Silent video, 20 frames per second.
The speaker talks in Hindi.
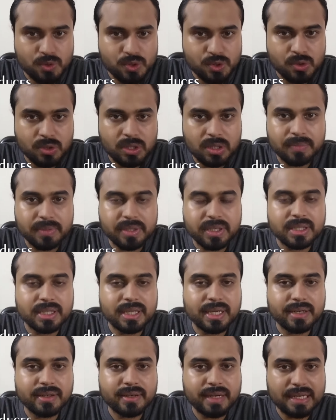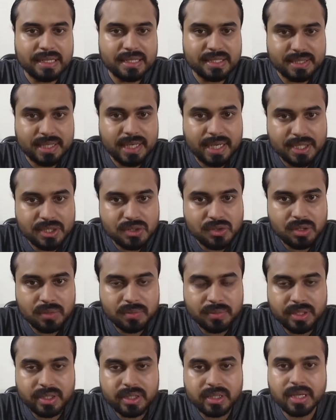उसको कम करता है ट्राइग्लिसराइड्स को
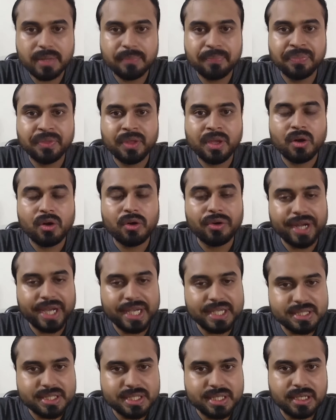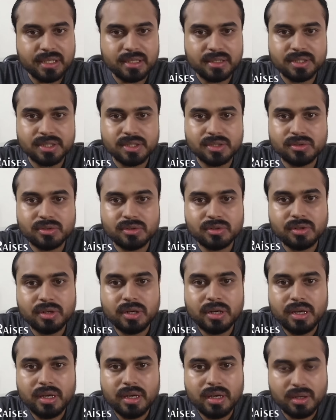कम करता है और एच डी एल जिसको
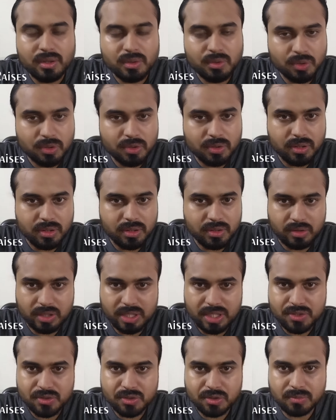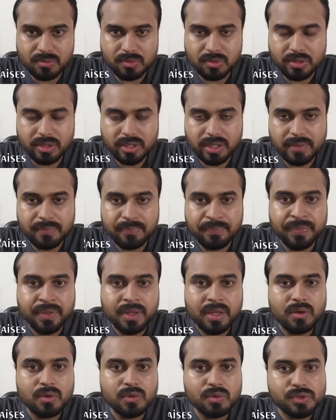गुड कोलेस्ट्रॉल बोलते हैं
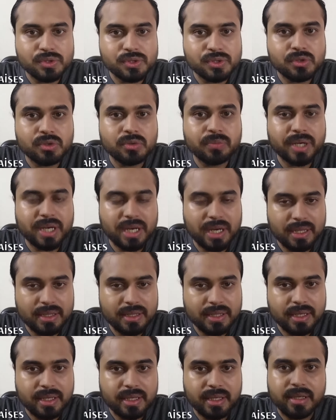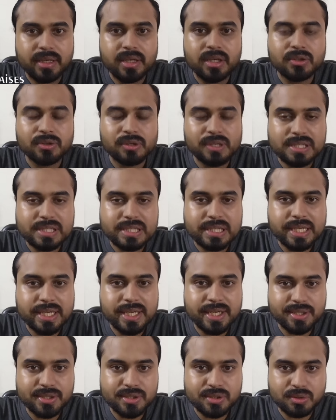उसको बढ़ाता है तो
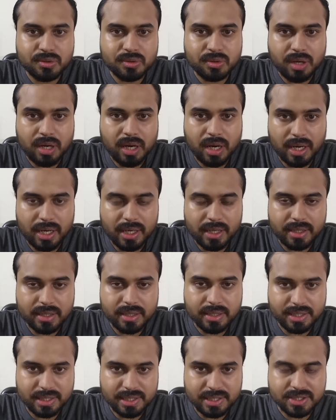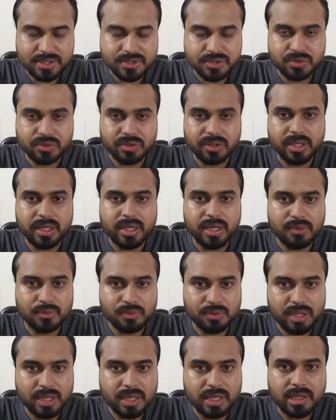इसलिए जो हार्ट कंडीशंस होती हैं
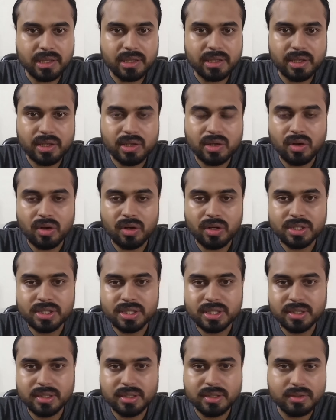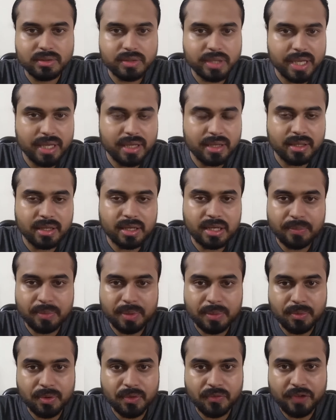उनके अंदर और जिनके अंदर
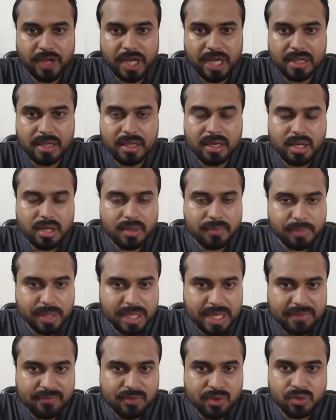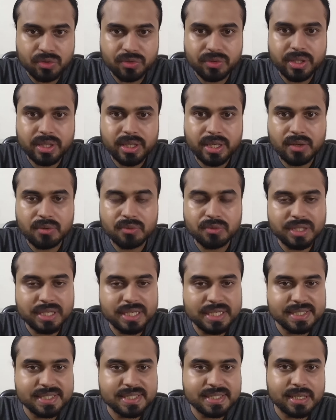लिपिड प्रोफाइल बिगड़ी हुई होती है उन
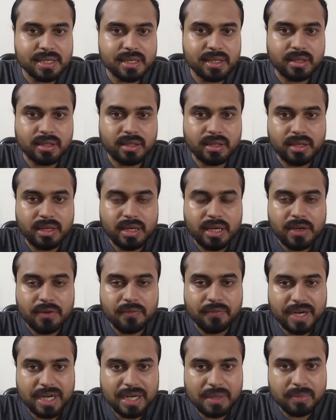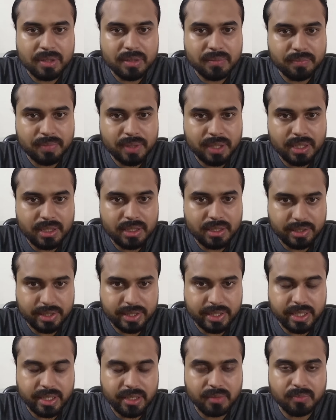केसेस के अंदर विटामिन बी थ्री
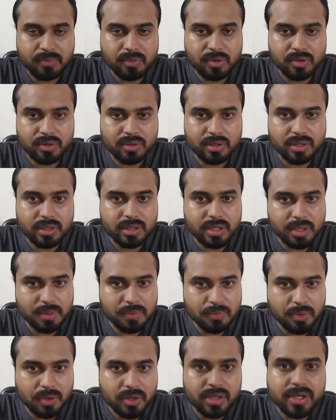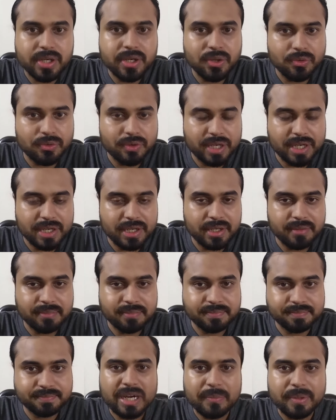एक बहुत इंपॉर्टेंट न्यूट्रिएंट है
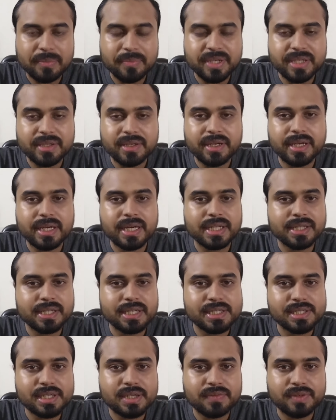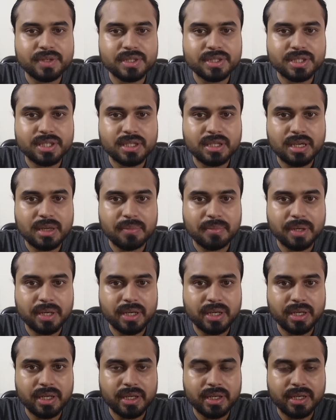विटामिन बी थ्री का तीसरा फंक्शन
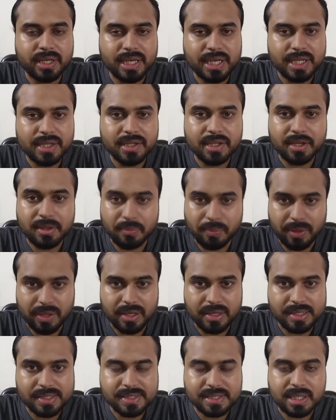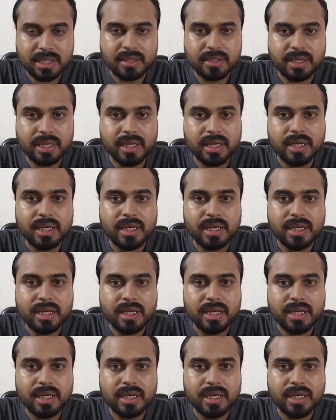हमारे डीएनए रिपेयर के साथ है